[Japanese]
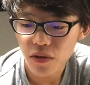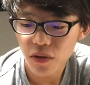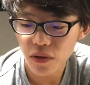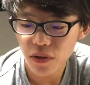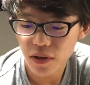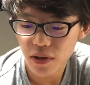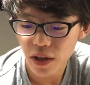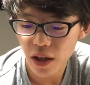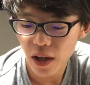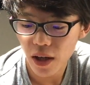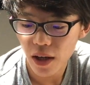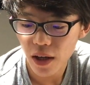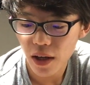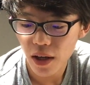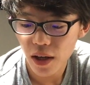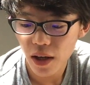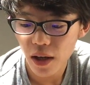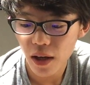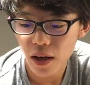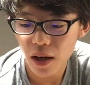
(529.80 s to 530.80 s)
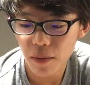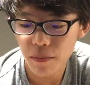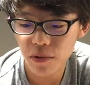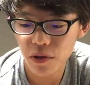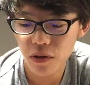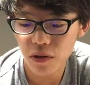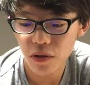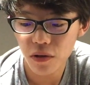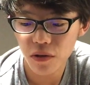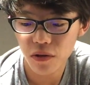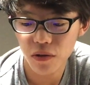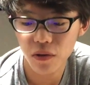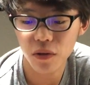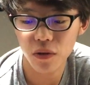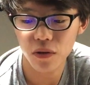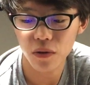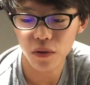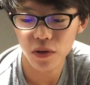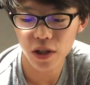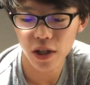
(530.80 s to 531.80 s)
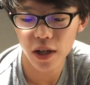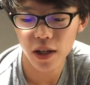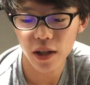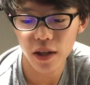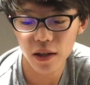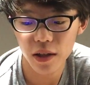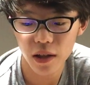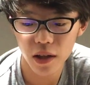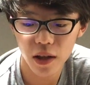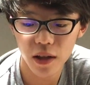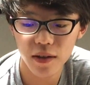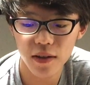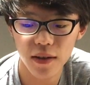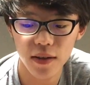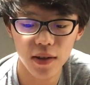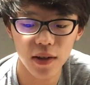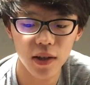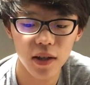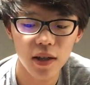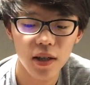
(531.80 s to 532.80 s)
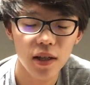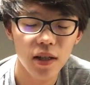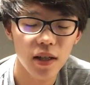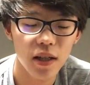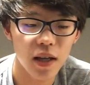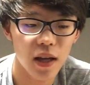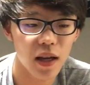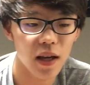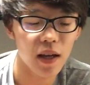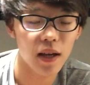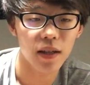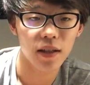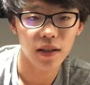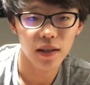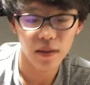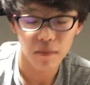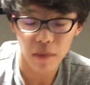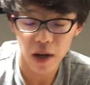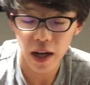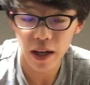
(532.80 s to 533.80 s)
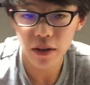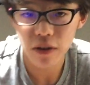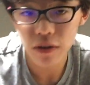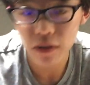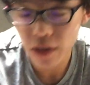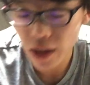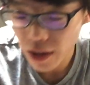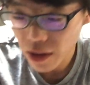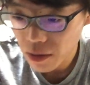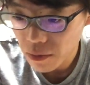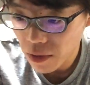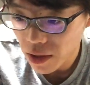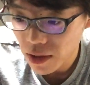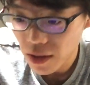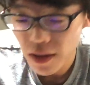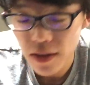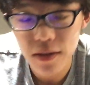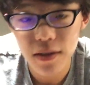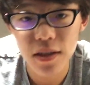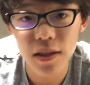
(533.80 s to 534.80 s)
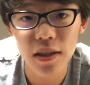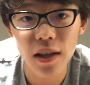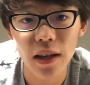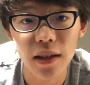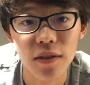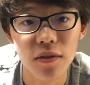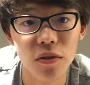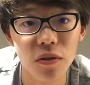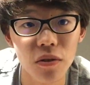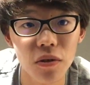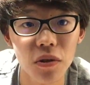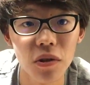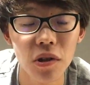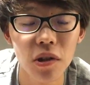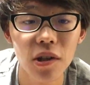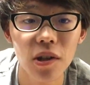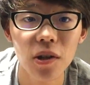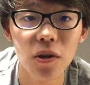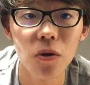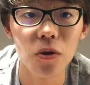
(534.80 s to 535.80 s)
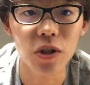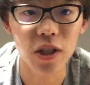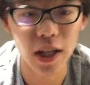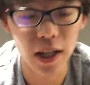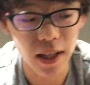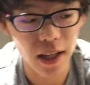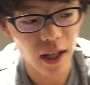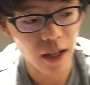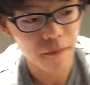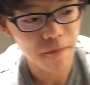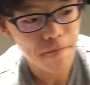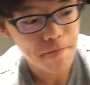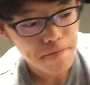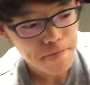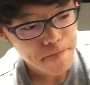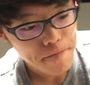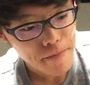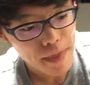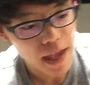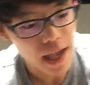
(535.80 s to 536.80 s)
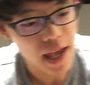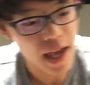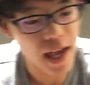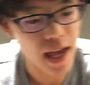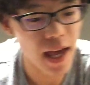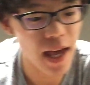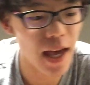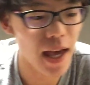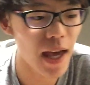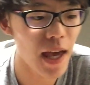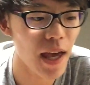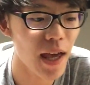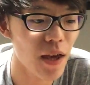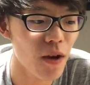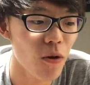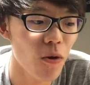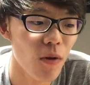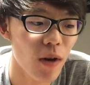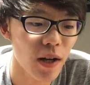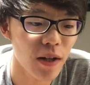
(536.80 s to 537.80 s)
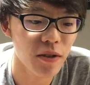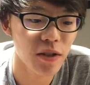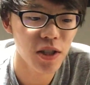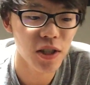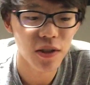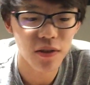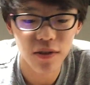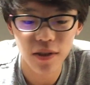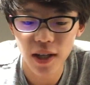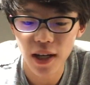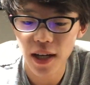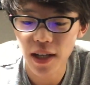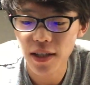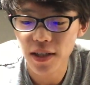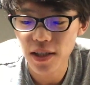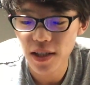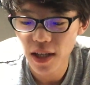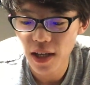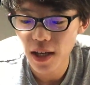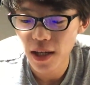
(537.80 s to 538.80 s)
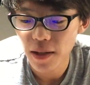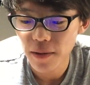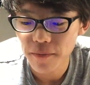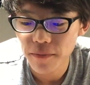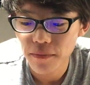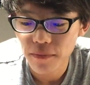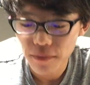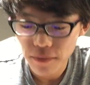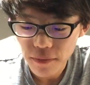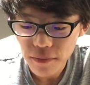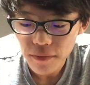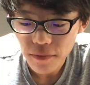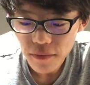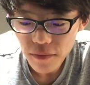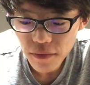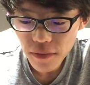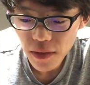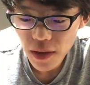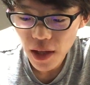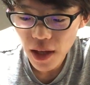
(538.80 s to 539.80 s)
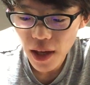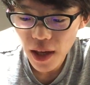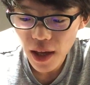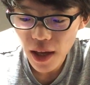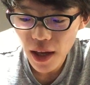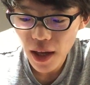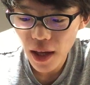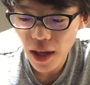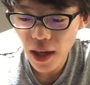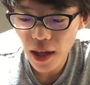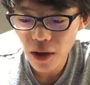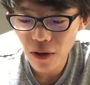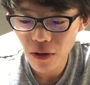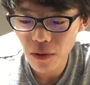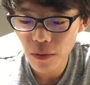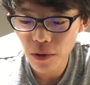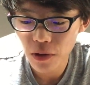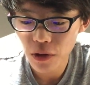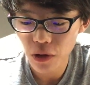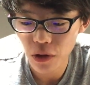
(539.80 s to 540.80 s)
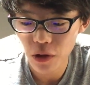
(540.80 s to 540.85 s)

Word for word: そうですねえー、Up to You すごくおしゃれなんでね、ぜひ、えー、まあ、I don't like b a n d a i s 自体がすごくおしゃれな、えー、洋楽チックな感じで、えー、英語も